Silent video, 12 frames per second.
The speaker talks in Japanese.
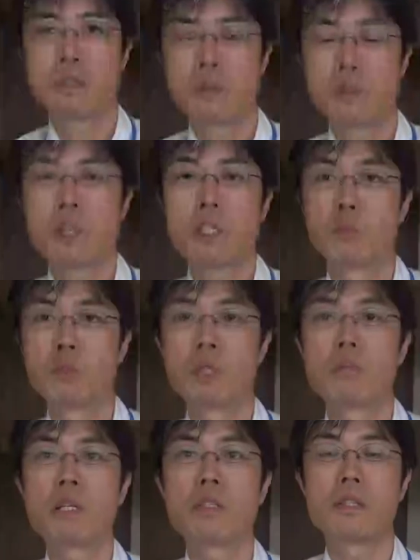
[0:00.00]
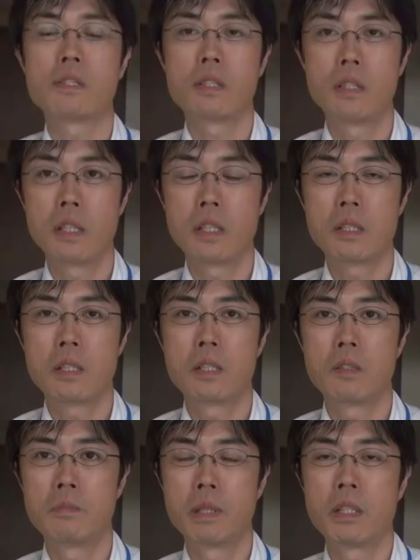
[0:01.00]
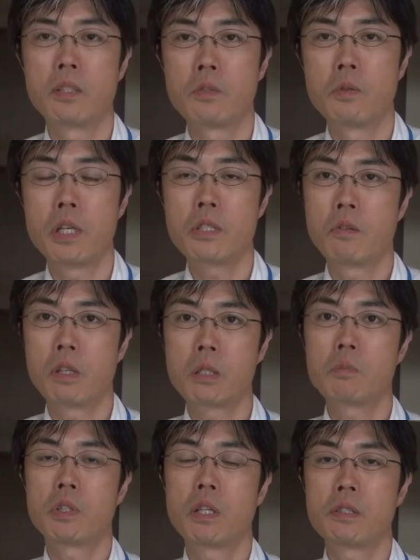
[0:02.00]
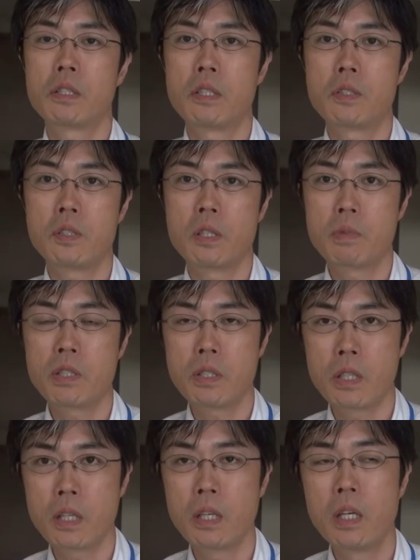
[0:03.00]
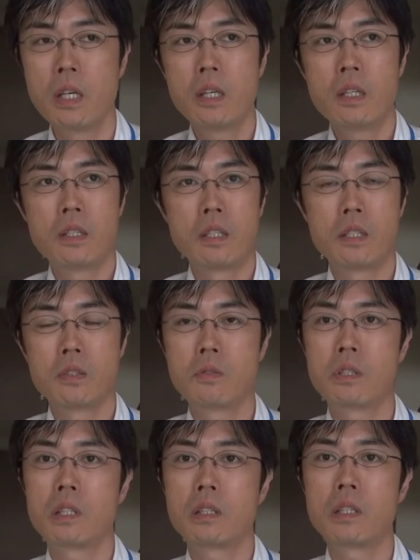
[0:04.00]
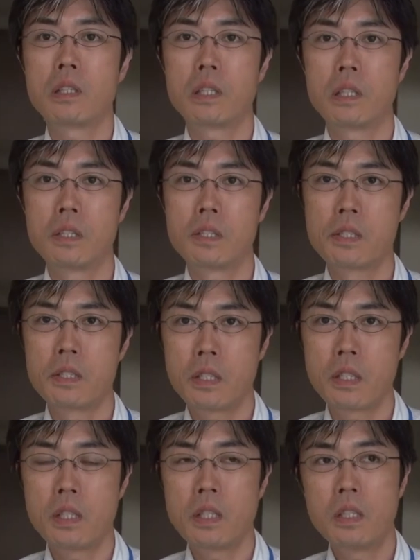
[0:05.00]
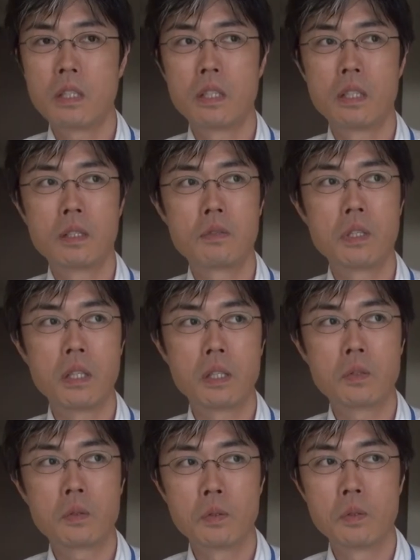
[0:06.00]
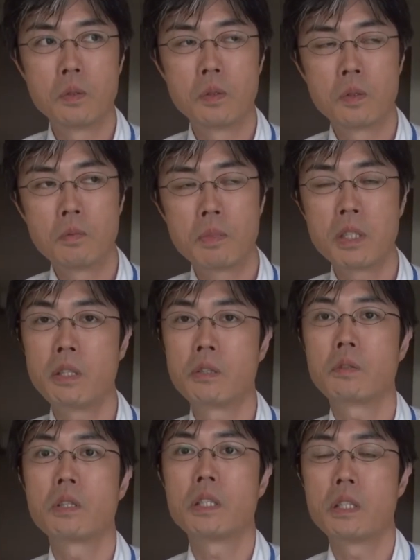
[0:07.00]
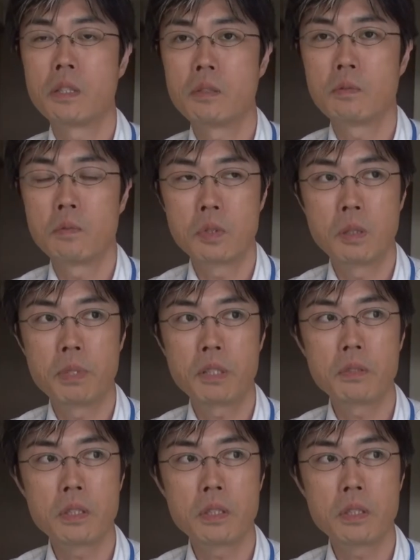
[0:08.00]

高齢者も増えましてですね障害者の方もたくさんいらっしゃいまして、えそういった方々はですね、え普段こう見てる時に普段見る時